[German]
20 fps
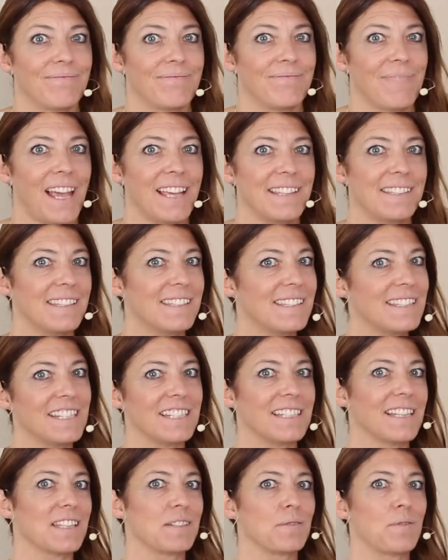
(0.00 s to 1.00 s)
heißt es
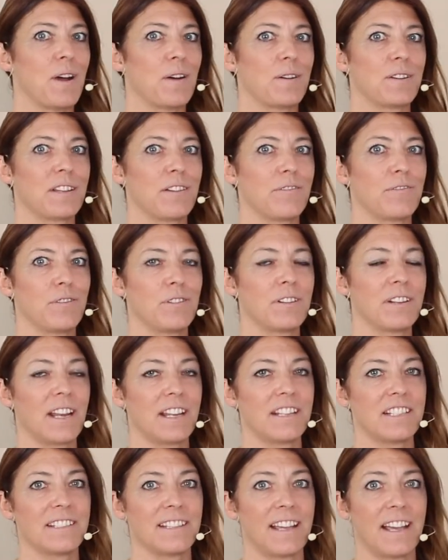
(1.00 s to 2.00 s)
nicht, dass du auch
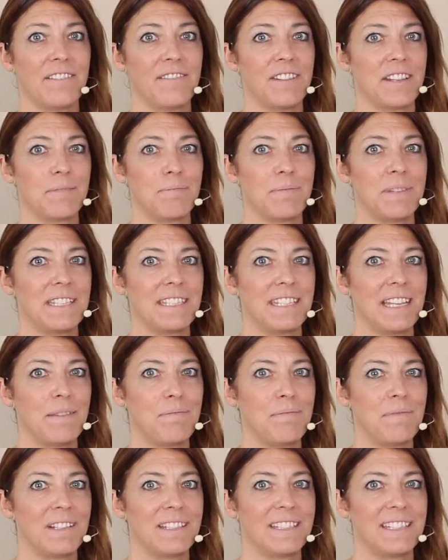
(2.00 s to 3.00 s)
erfolgreich sein wirst mit
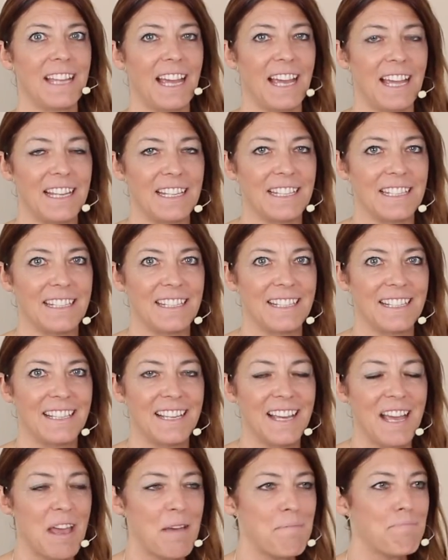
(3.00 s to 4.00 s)
dem? Nein.
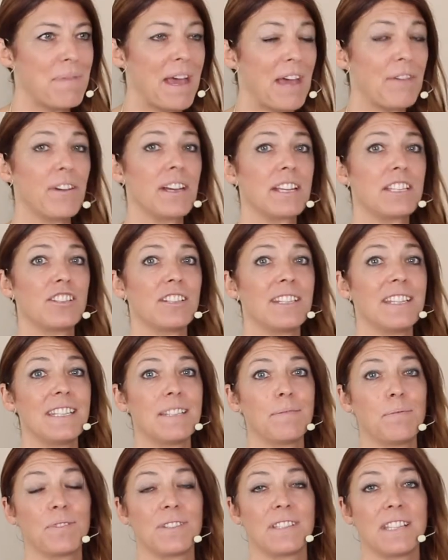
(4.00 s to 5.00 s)

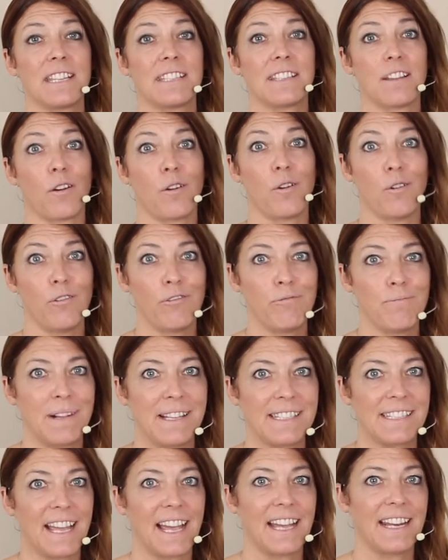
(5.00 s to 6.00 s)
Perfektionismus ist auch
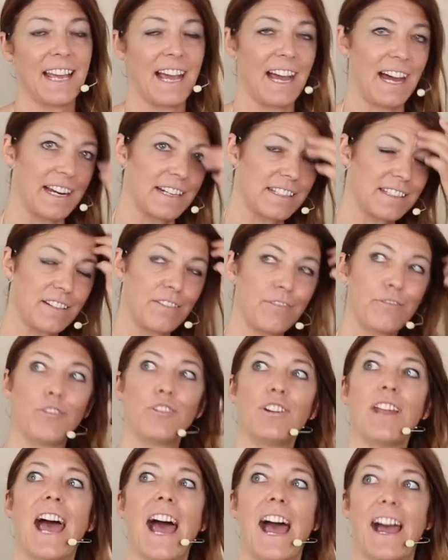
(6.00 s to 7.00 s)
oftmals eine Art
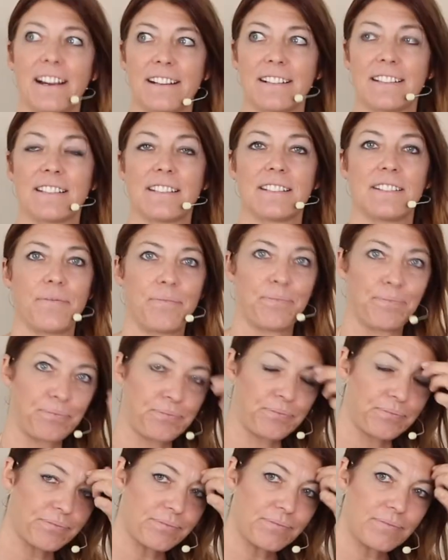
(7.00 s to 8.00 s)
von Angst.
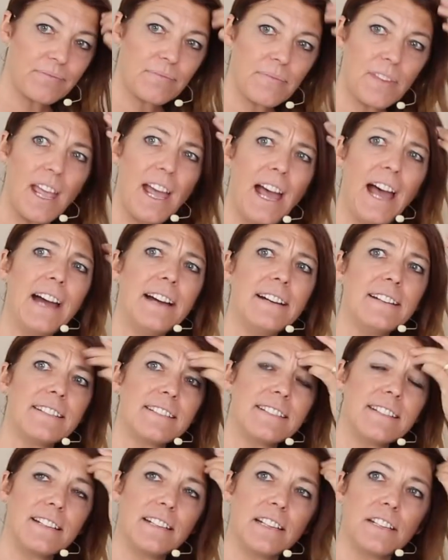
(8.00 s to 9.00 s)

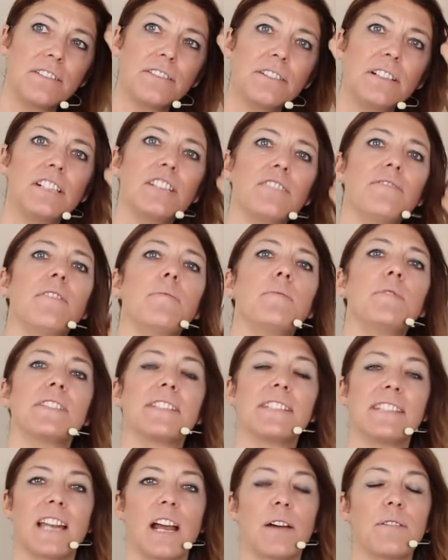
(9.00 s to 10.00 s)
Angst, natürlich, wir
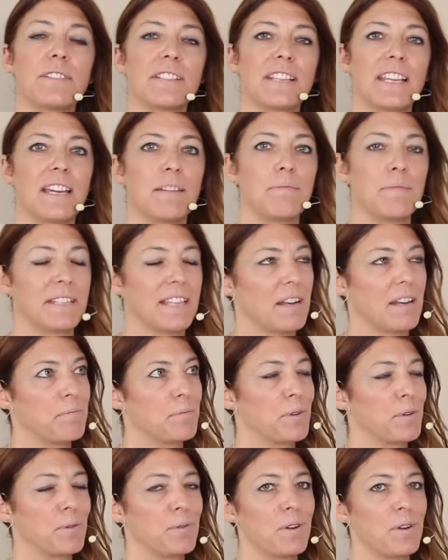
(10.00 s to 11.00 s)
müssen rausgehen mit einem
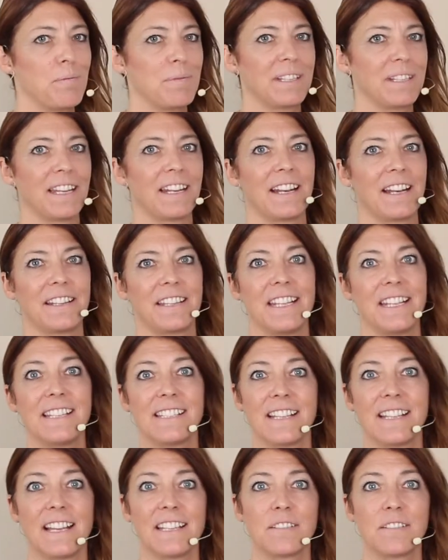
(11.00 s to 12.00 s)
Produkt, mit einer
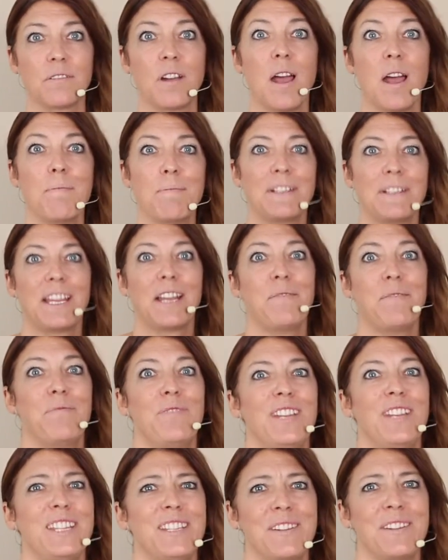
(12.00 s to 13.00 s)
Dienstleistung, mit einem
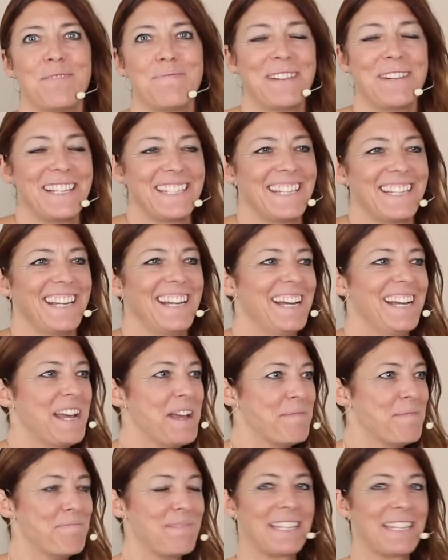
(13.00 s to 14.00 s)
Video, mit,
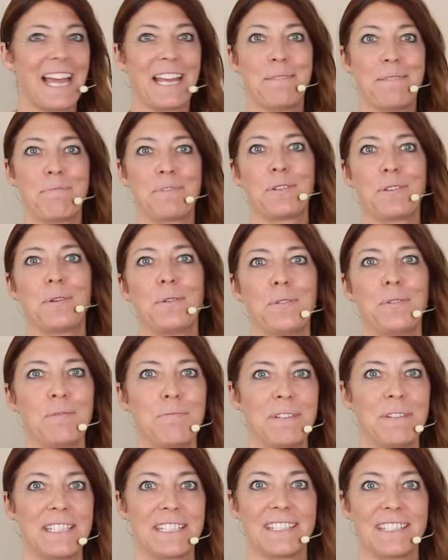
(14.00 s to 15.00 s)
mit einem
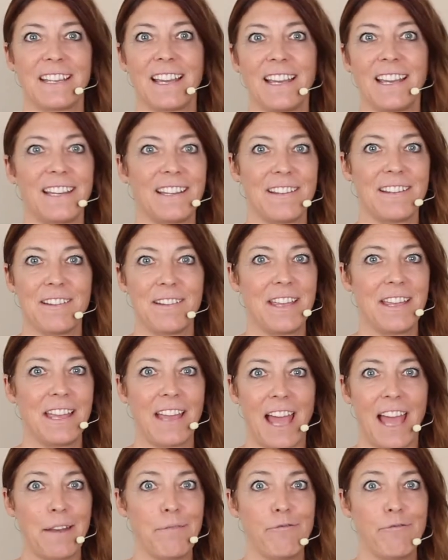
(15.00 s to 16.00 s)
Ton, mit äh,
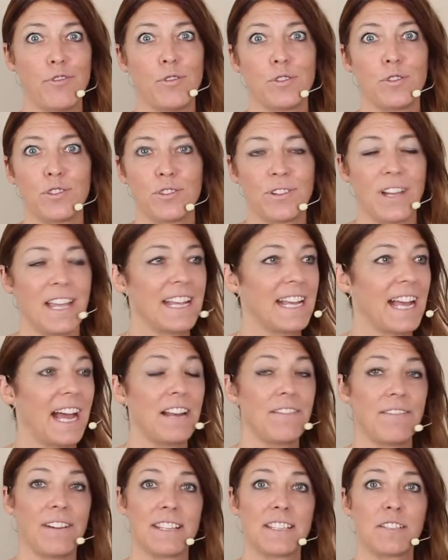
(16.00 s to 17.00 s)
einem Foto,
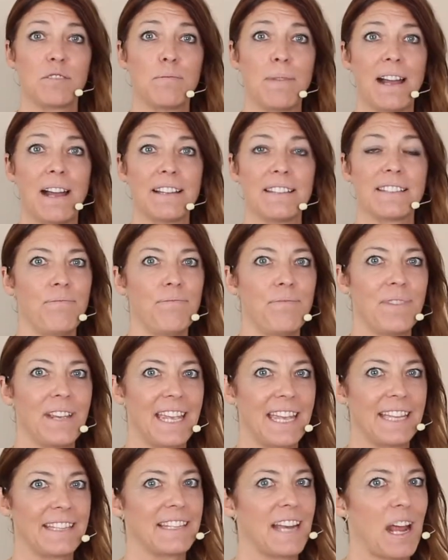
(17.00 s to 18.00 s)
egal was du machst. Wir
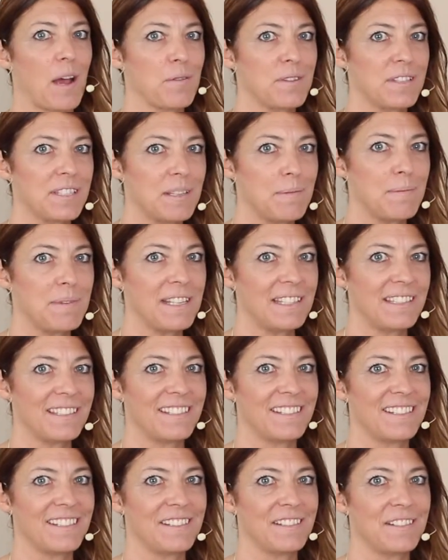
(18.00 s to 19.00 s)
gehen raus
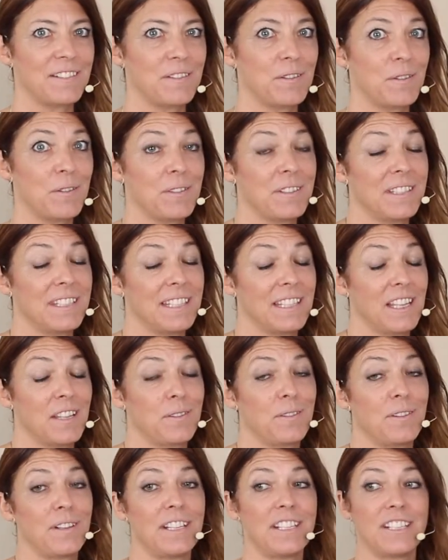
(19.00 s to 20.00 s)
damit und sind
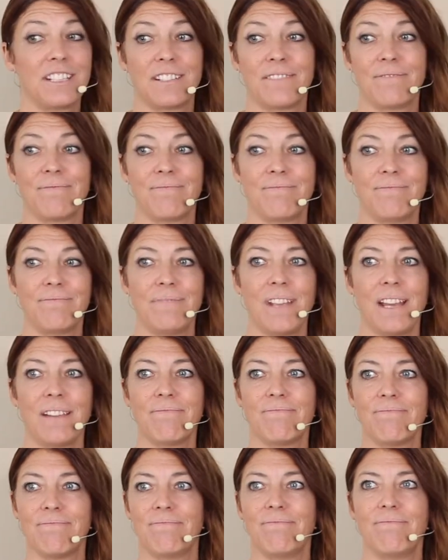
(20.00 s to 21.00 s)
natürlich
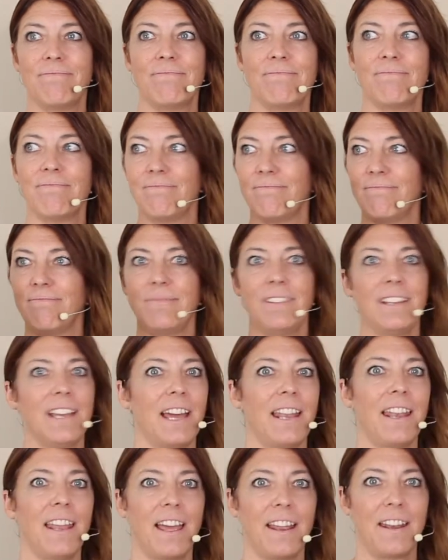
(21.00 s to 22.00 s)
wie
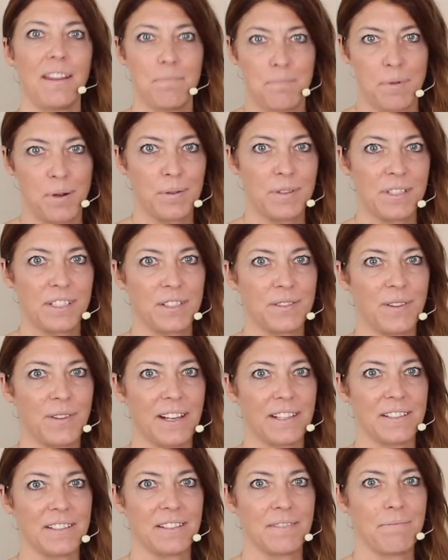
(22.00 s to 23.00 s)
an einer
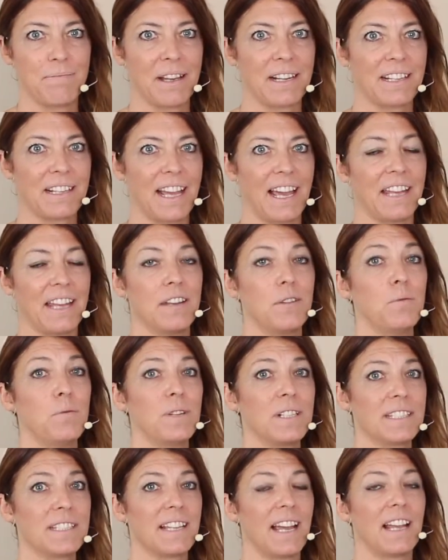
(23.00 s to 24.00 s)
Posterwand. Man kann
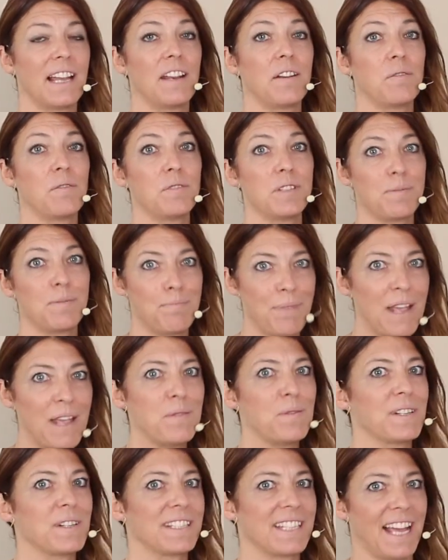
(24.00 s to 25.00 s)
urteilen und
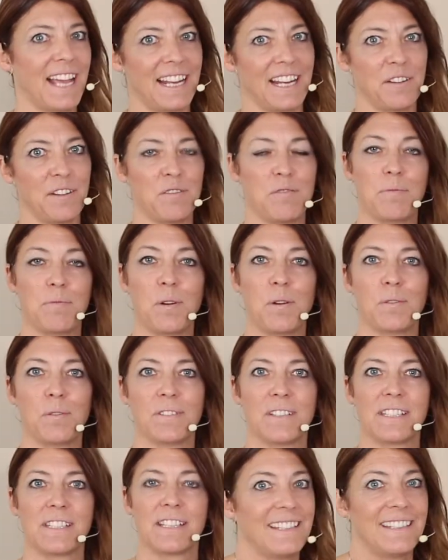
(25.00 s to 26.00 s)
beurteilen über
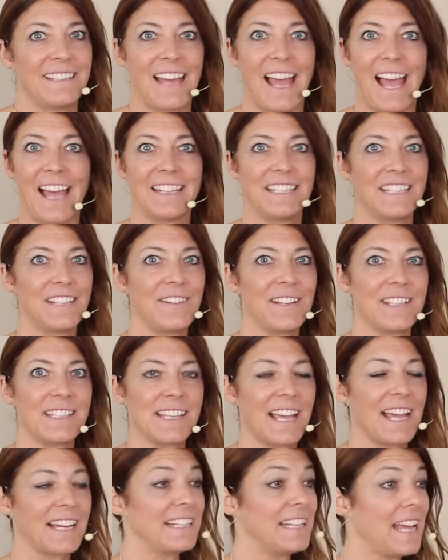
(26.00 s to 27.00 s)
uns. Der eine wird
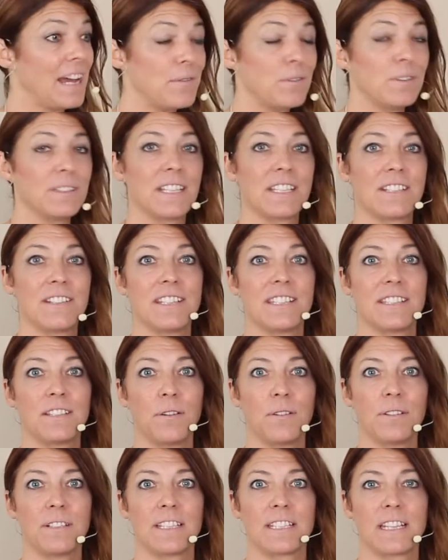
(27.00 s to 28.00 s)
sagen, jawohl, das ist
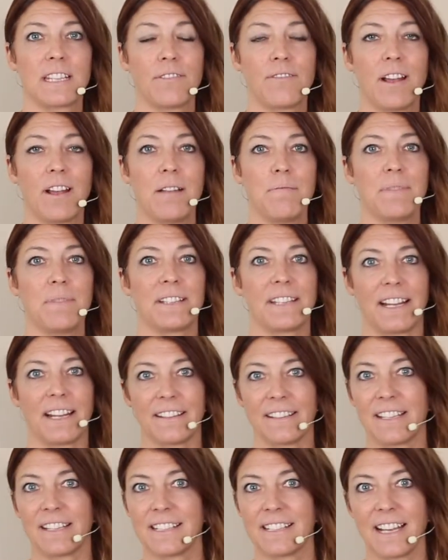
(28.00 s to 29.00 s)
toll, das gefällt mir. Der
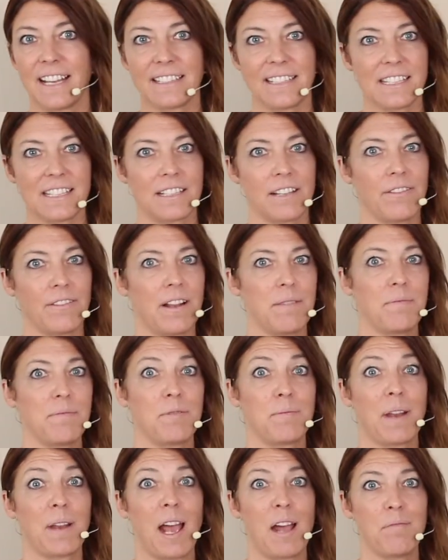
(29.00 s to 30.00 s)
andere sagt, das gefällt mir
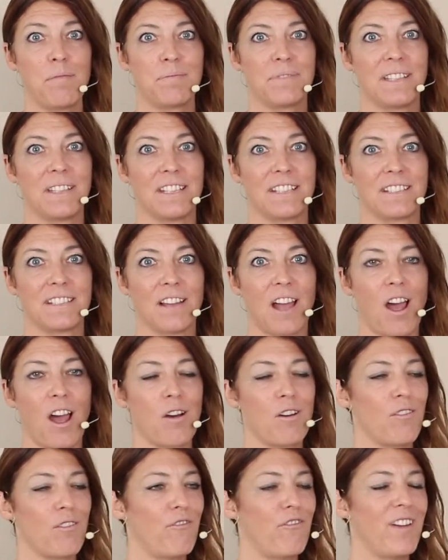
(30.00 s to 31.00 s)
überhaupt nicht.
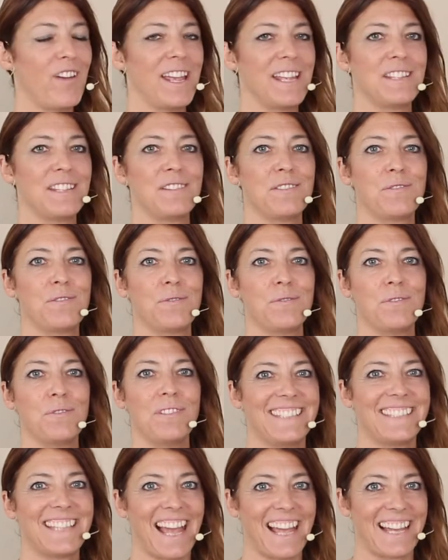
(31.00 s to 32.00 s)
Auch wenn du
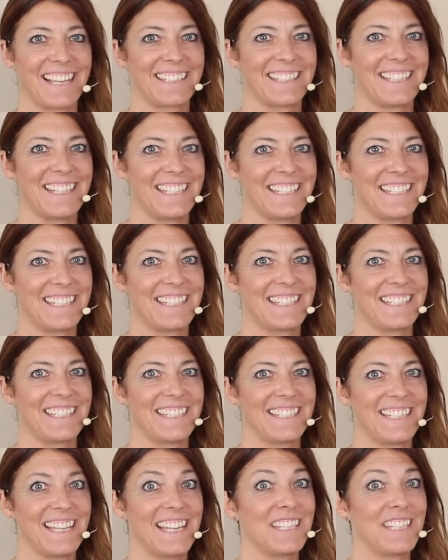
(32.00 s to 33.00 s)
dachtest,
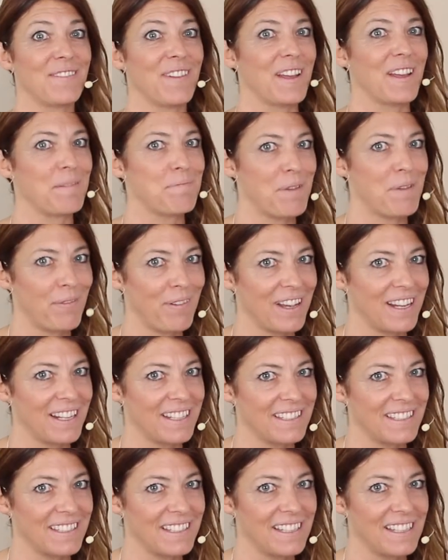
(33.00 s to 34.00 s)
es wäre
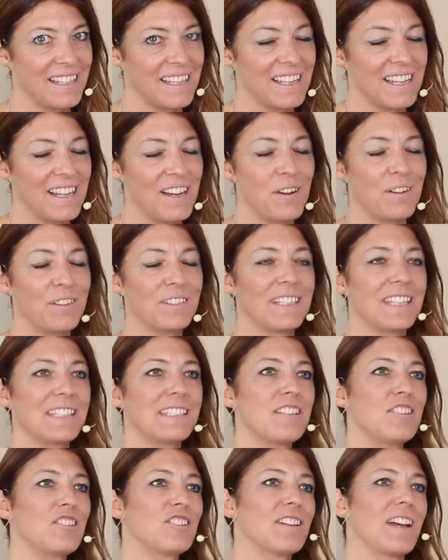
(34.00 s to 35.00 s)
perfekt. Und
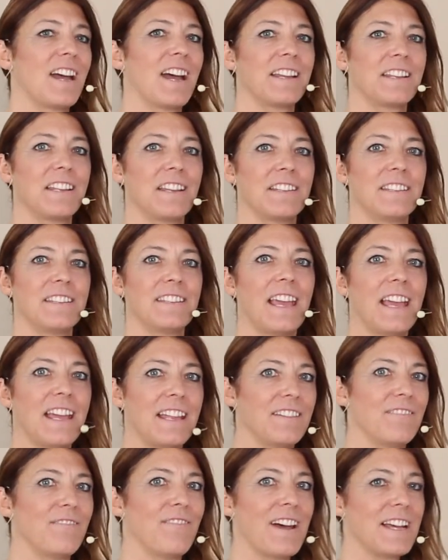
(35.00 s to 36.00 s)
das ist schade,
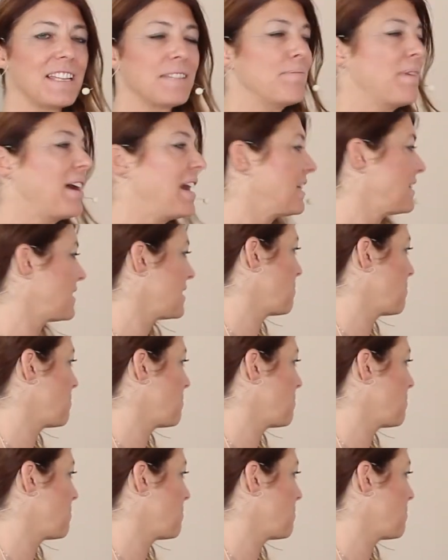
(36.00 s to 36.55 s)
denn was macht der